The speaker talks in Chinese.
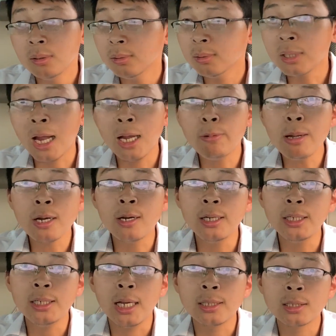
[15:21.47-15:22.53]
台湾可
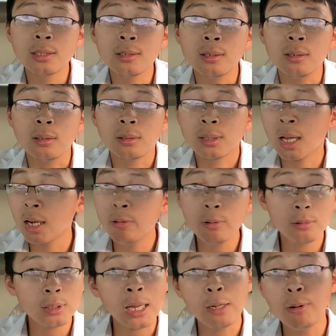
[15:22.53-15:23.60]
以研制，台
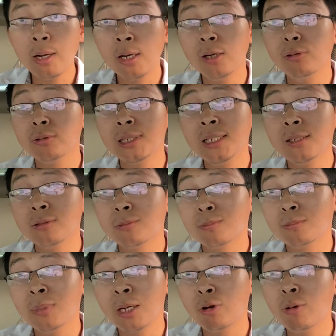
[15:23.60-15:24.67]
台湾核武器
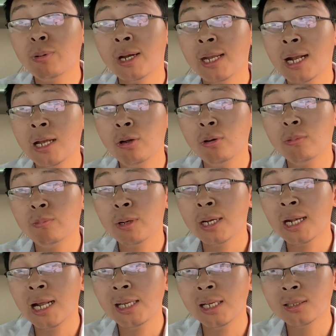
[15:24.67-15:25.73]
美国不给他用，不给
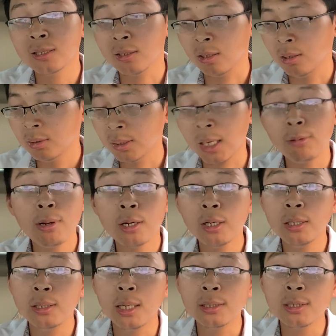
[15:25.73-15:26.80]
他研制。台湾可
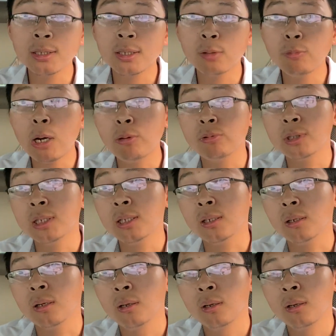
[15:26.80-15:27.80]
以研制生化武器。”